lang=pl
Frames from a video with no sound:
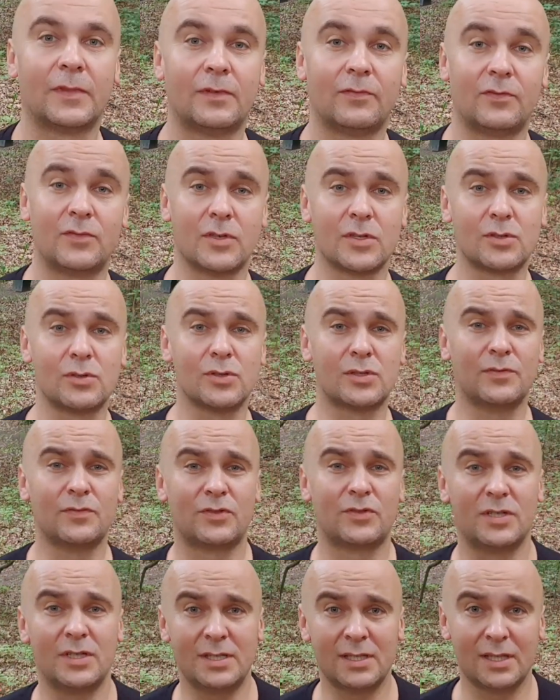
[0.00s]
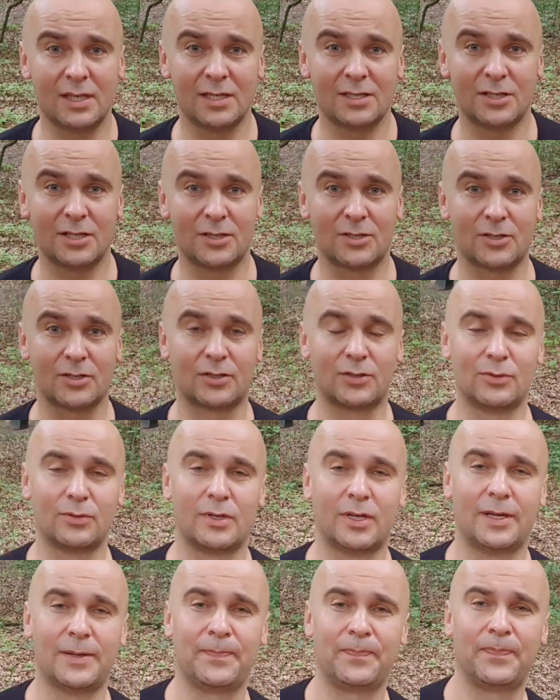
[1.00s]
W związku z tym wszystkie rzeczy,
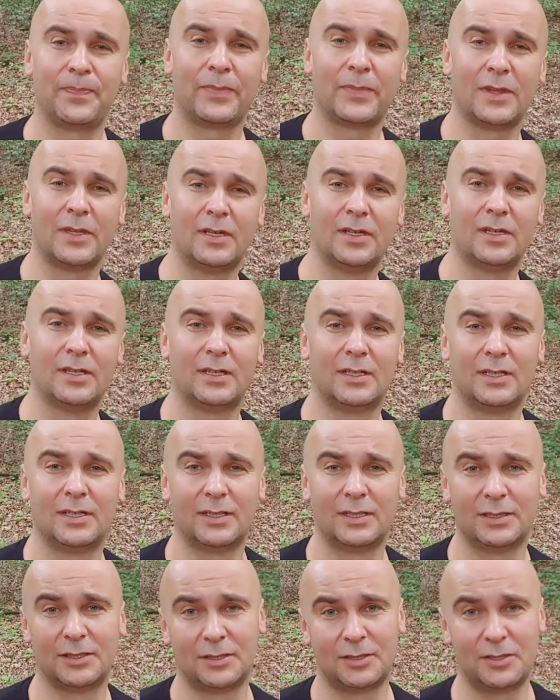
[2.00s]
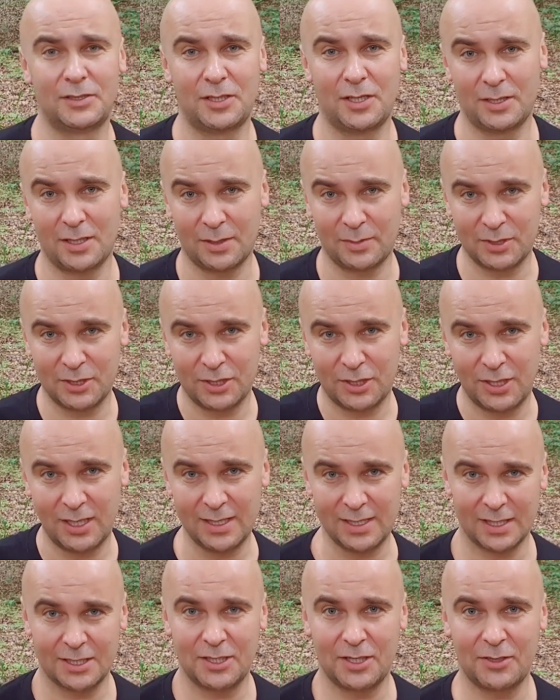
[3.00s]
które e, się jakby
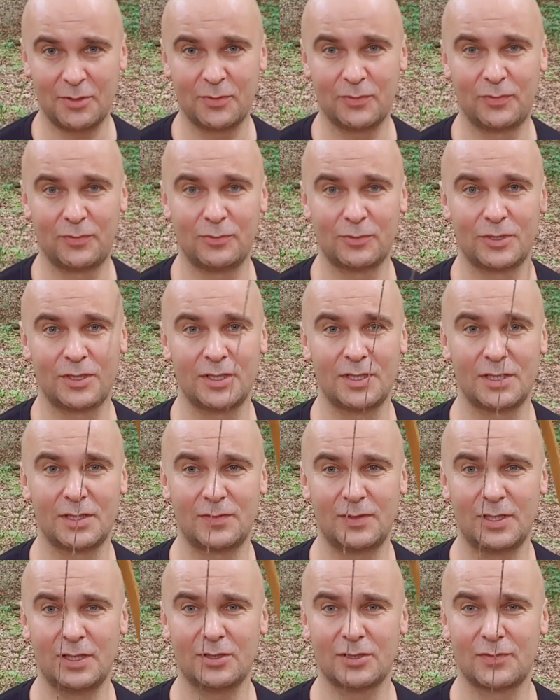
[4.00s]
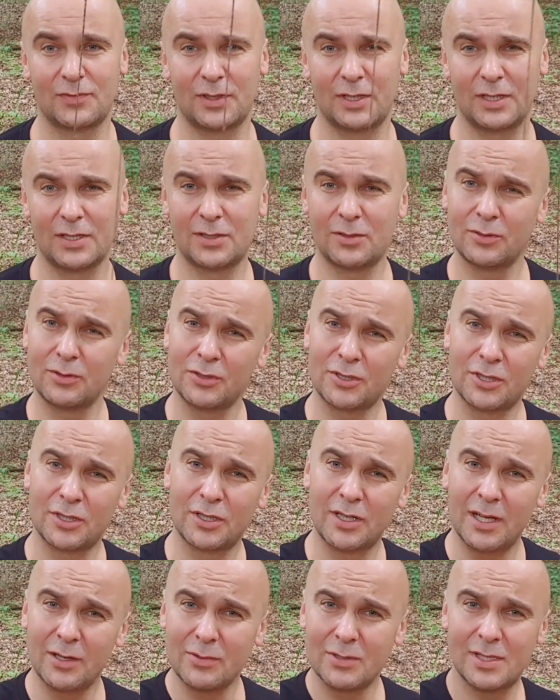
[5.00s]
źle zadzieją w łucznictwie, to zwykle są to
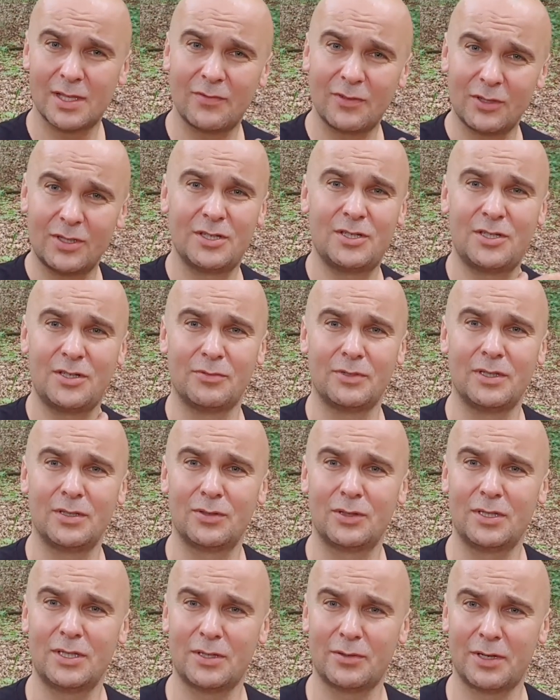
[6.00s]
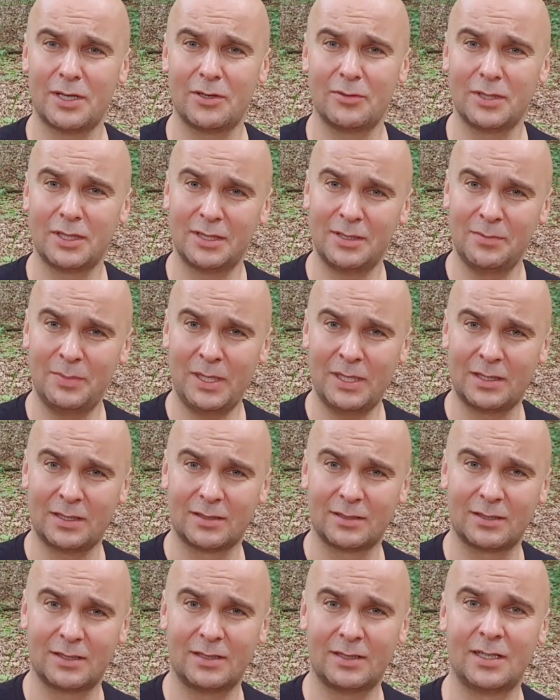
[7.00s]
źle ustawione siły, które działają na ten
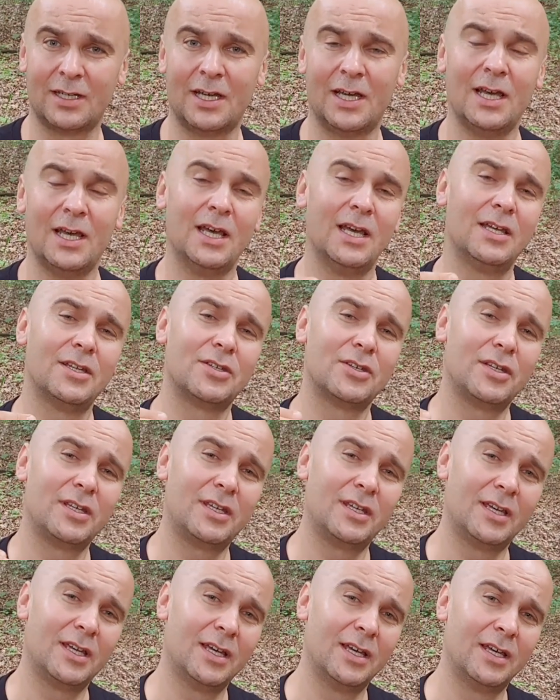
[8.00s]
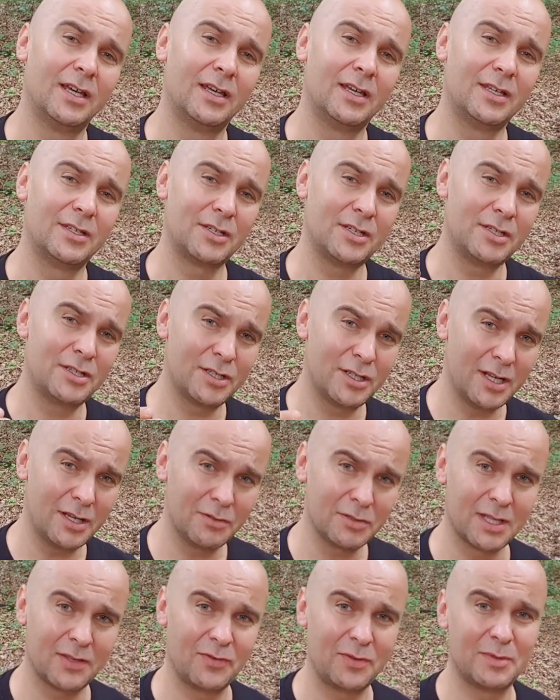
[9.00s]
patyk, tak? Czyli jeżeli źle
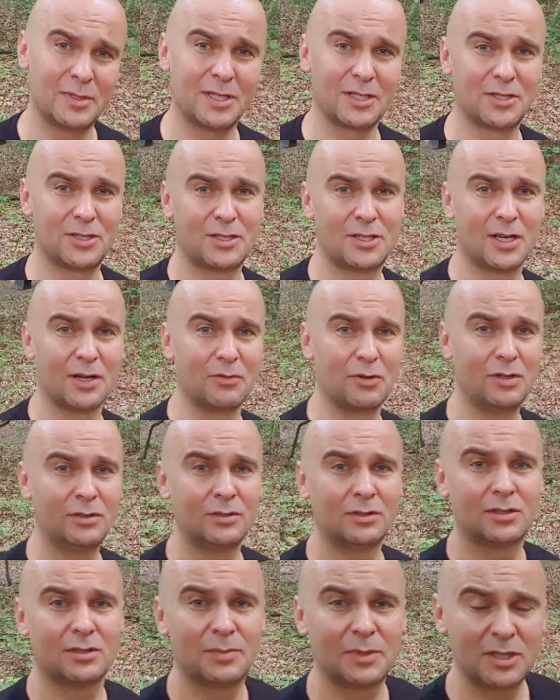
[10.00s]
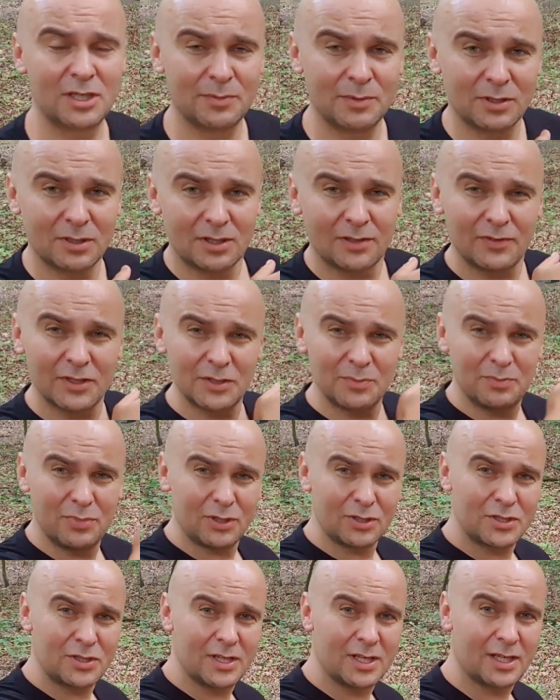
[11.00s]
ustawimy nasze ciało, no to będziemy dodawać
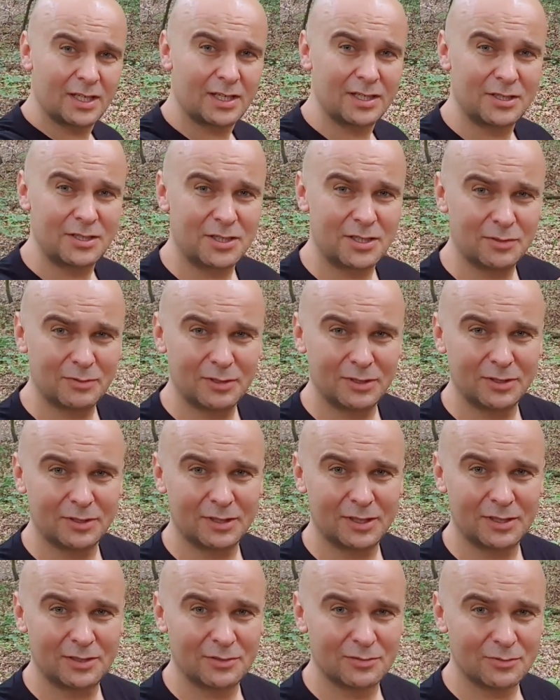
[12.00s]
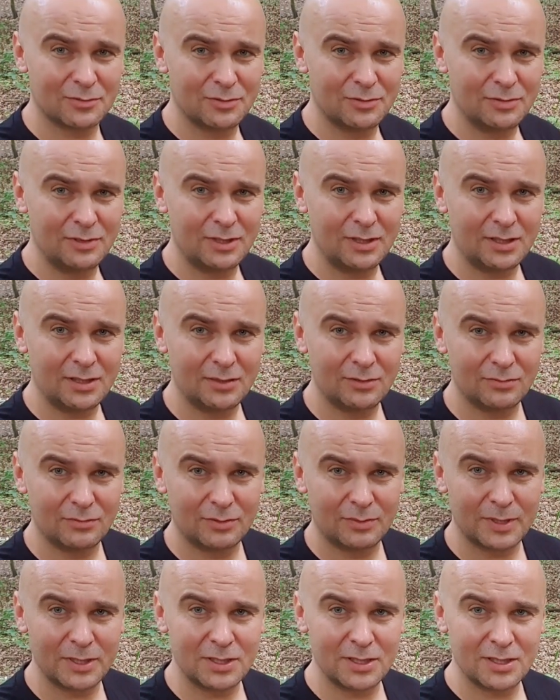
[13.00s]
boczne jakieś siły do tego łuku i ten łuk
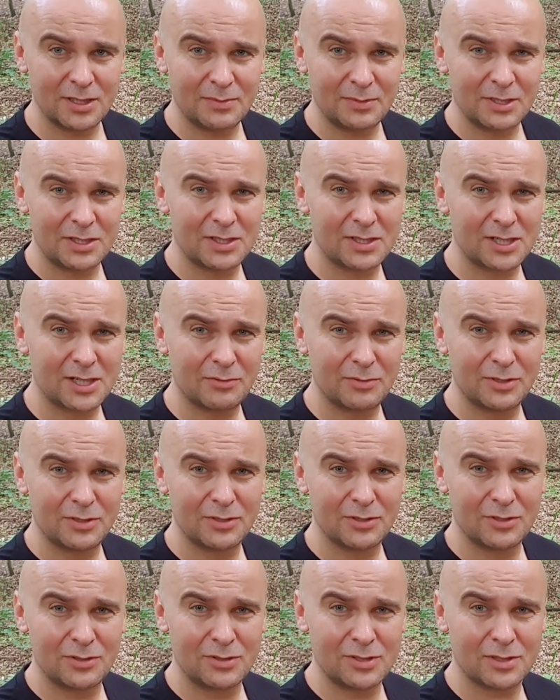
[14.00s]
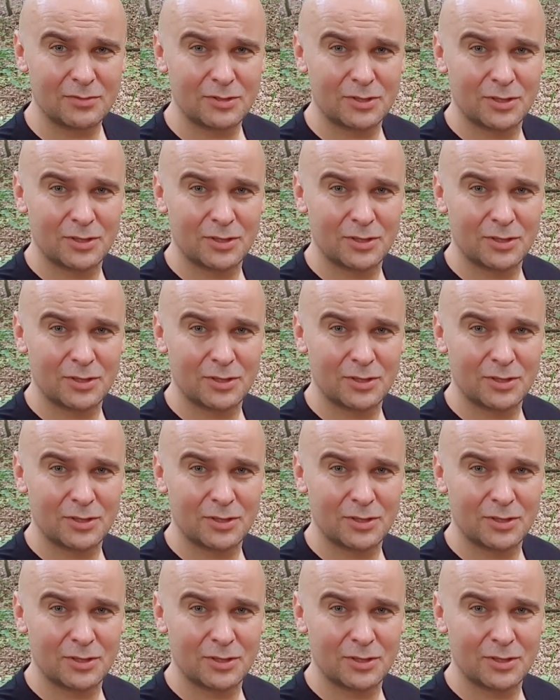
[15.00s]
będzie nam te strzały rozrzucał.